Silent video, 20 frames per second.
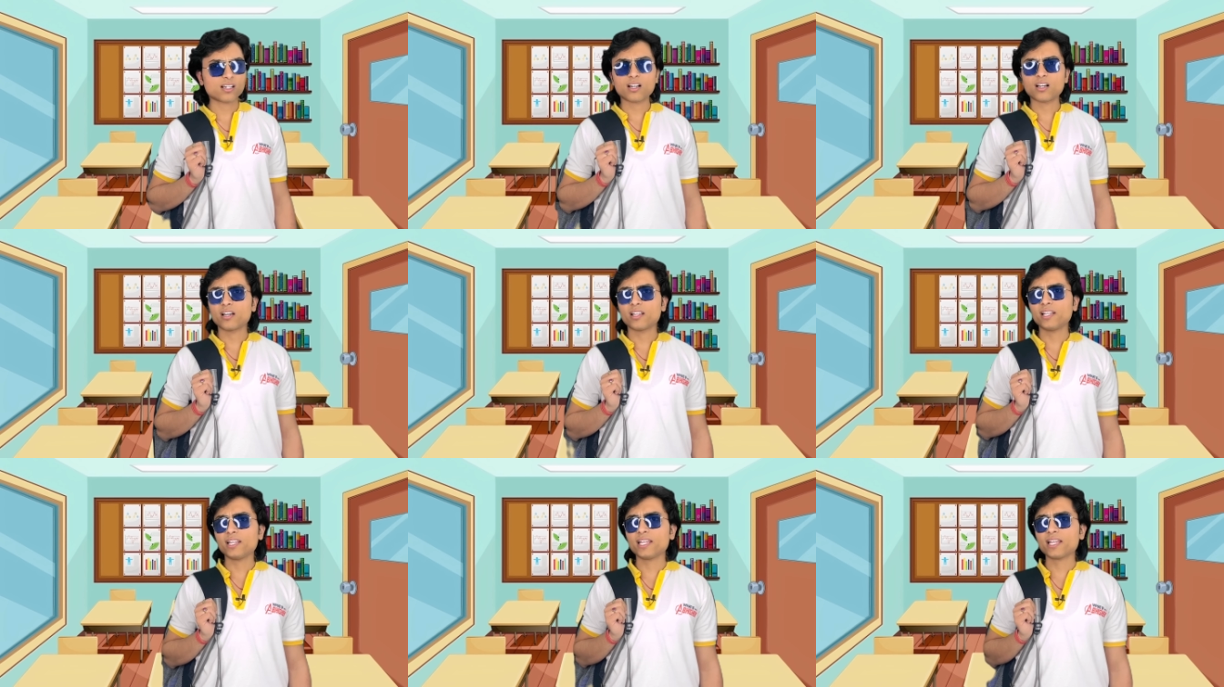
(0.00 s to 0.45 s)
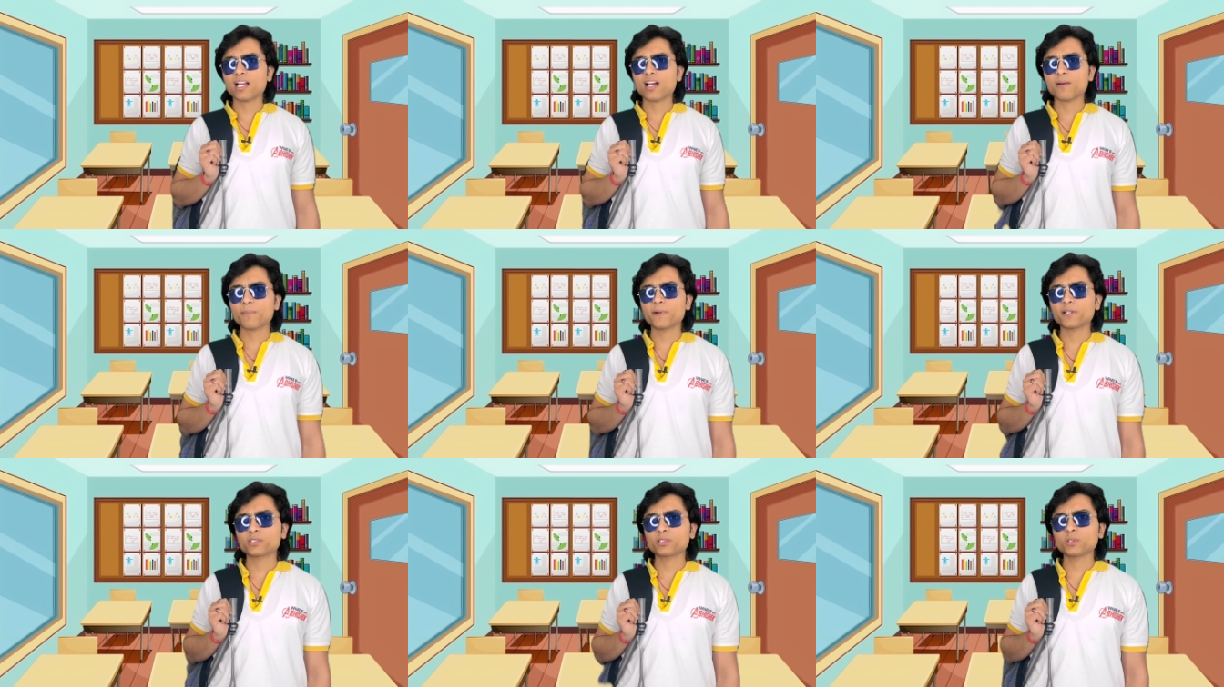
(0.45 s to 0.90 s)
अरे यहाँ
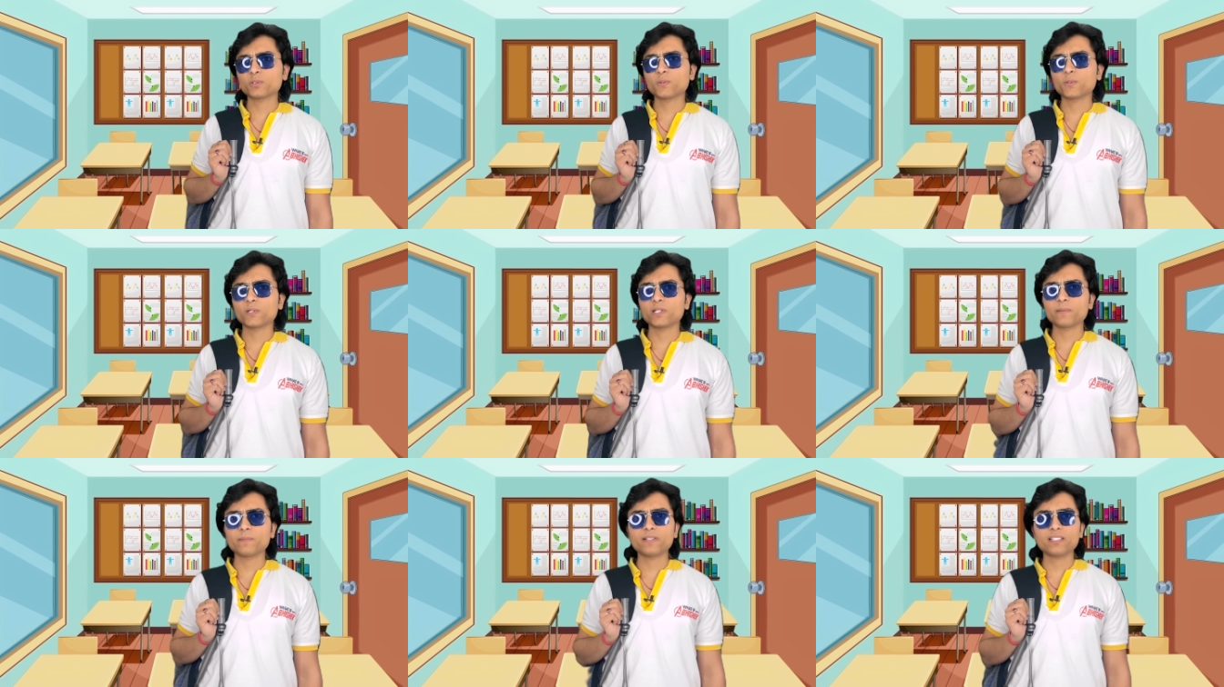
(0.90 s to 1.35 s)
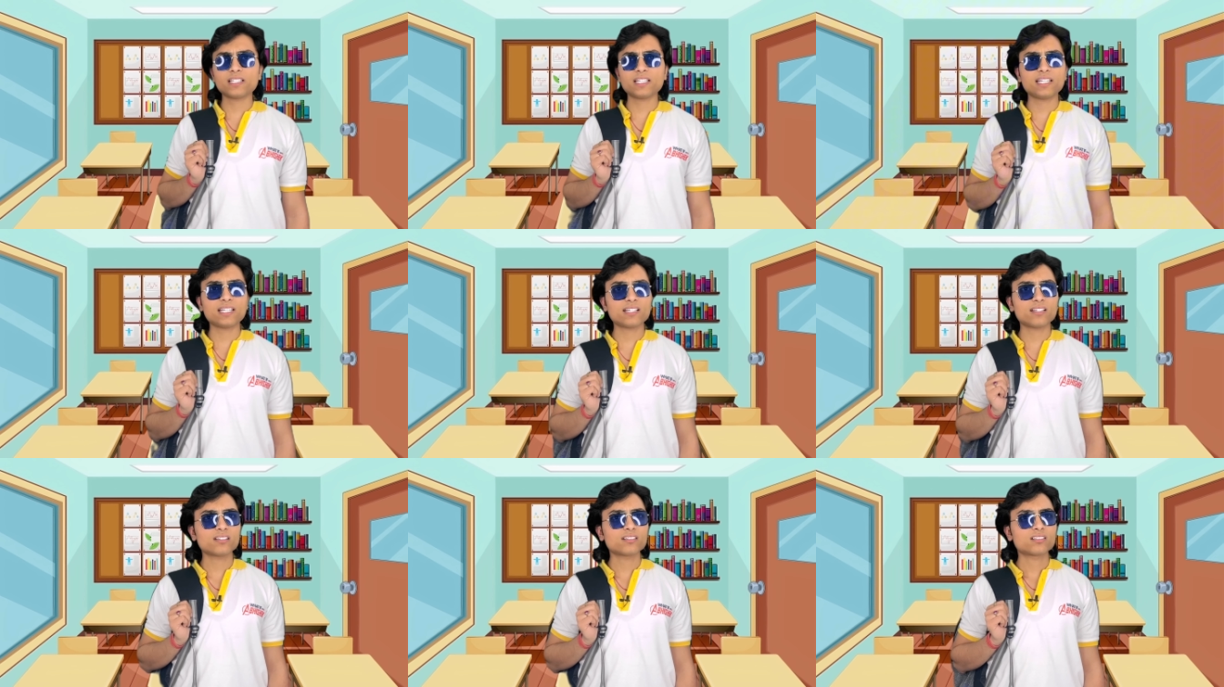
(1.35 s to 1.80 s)
पर तो कोई भी
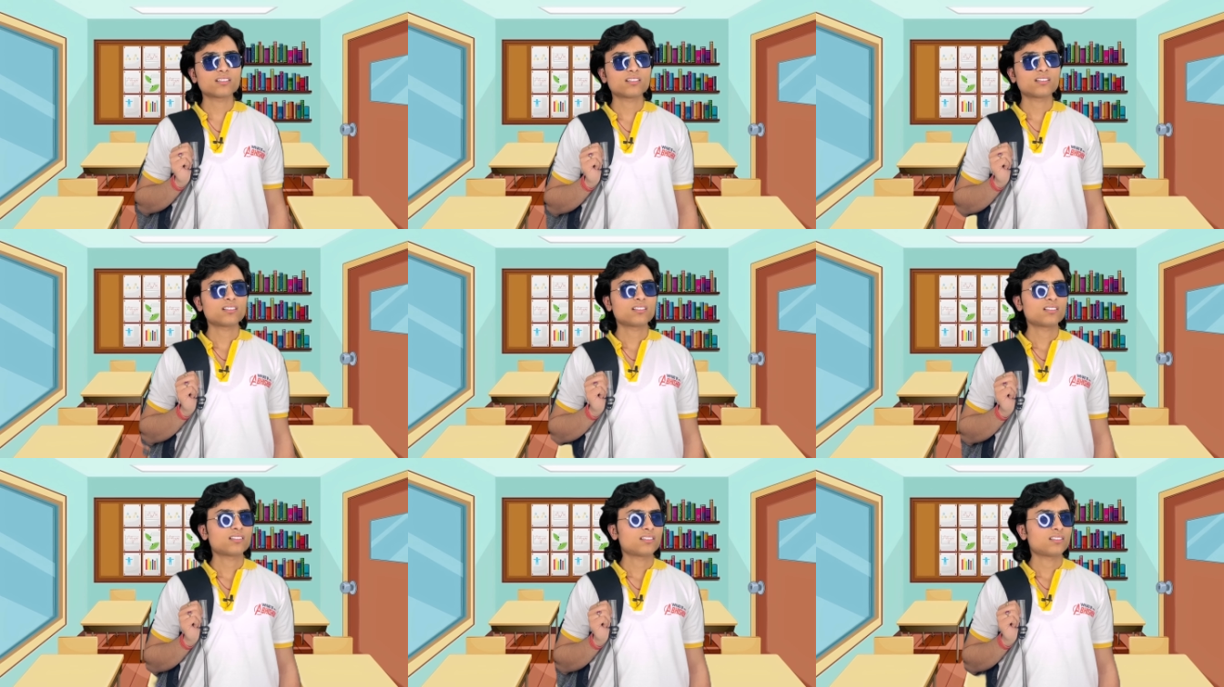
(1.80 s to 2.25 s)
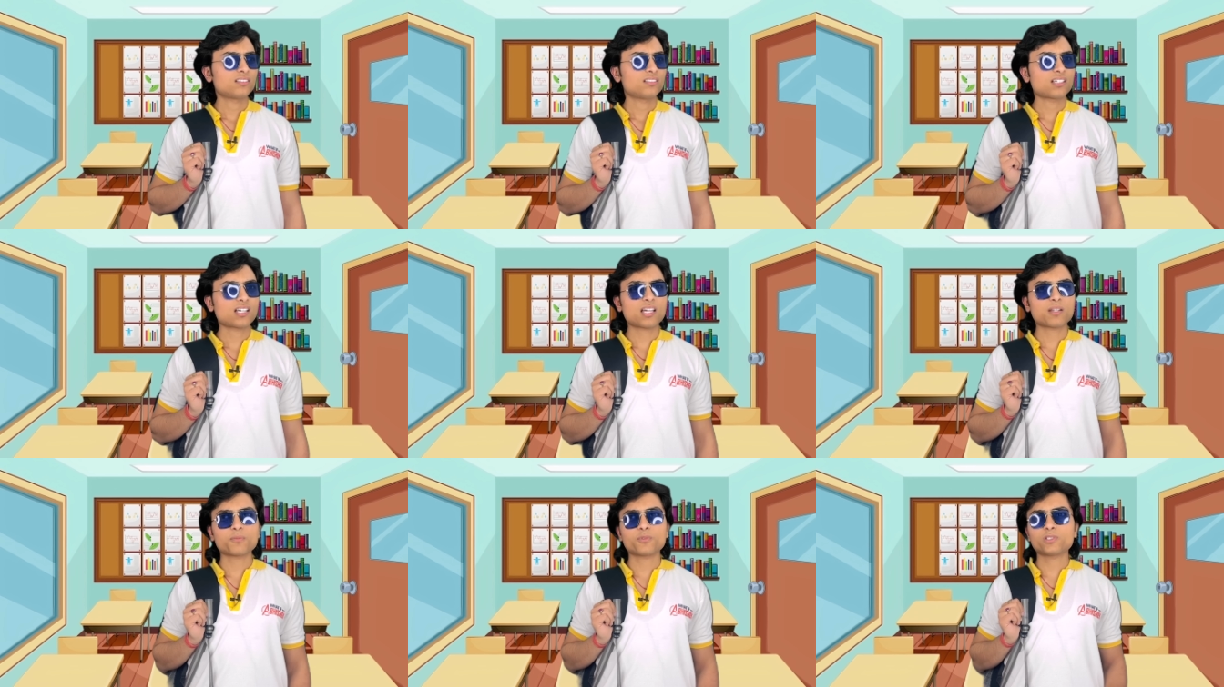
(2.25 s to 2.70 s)
नहीं है
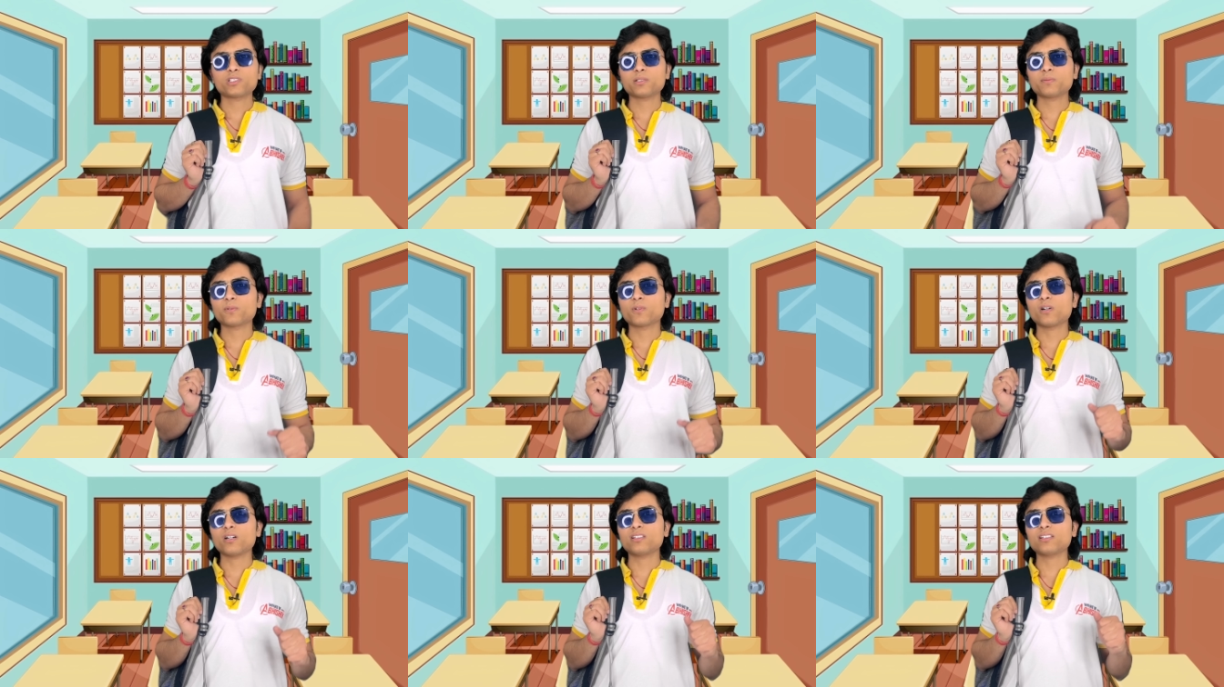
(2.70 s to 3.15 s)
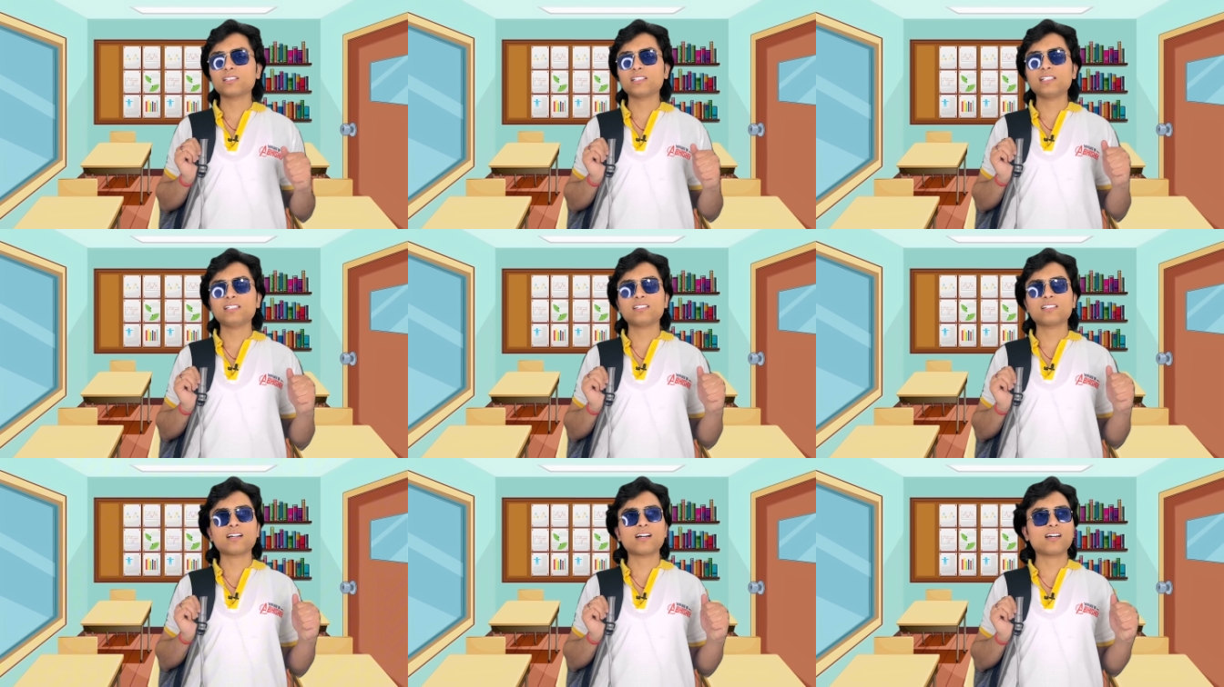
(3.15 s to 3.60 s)
यार मुझे बहुत
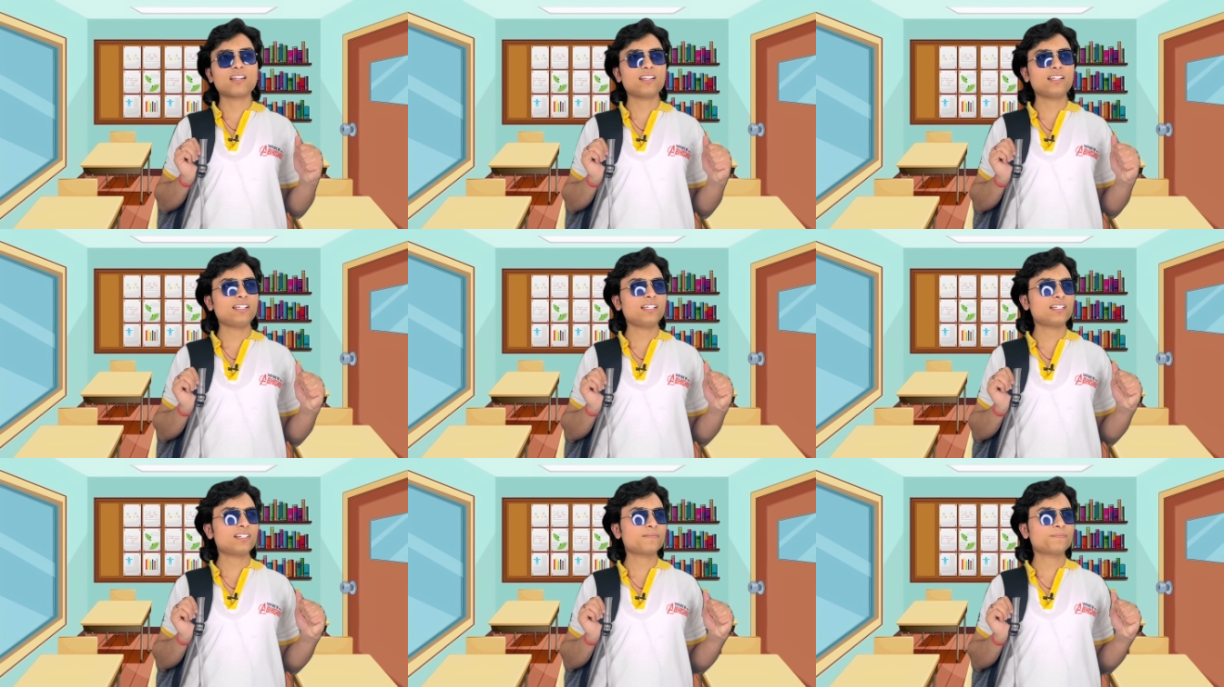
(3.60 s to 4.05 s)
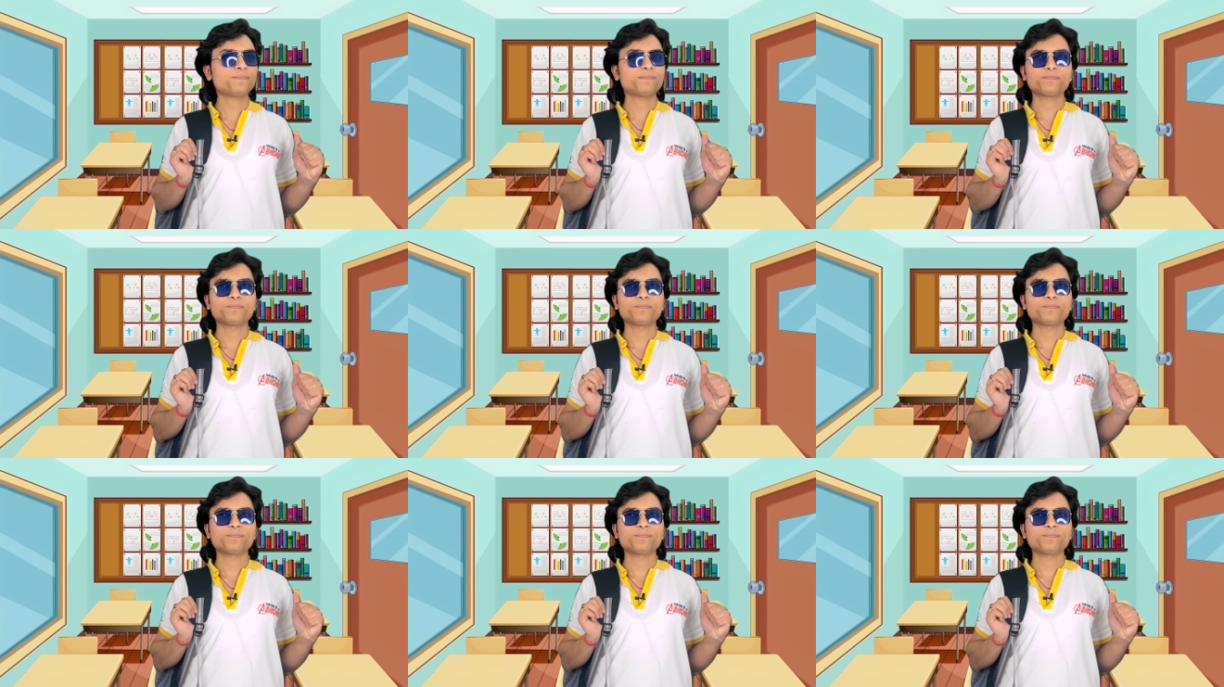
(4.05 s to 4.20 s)
नींद आ रही है